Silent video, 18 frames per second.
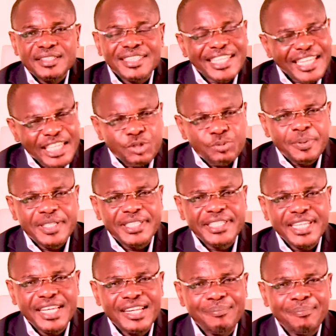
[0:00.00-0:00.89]
très
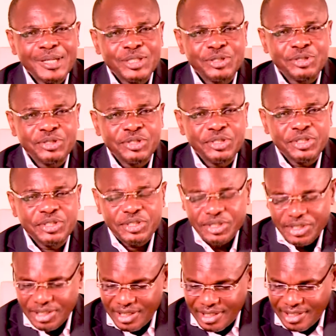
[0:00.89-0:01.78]
spécial parce
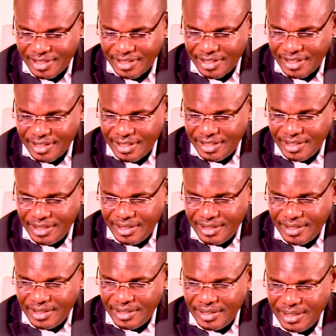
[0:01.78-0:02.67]
que
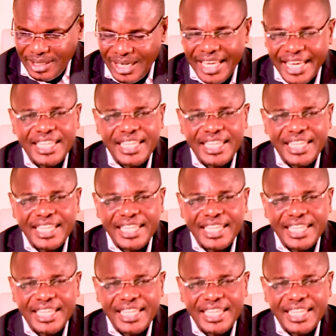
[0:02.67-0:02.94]
il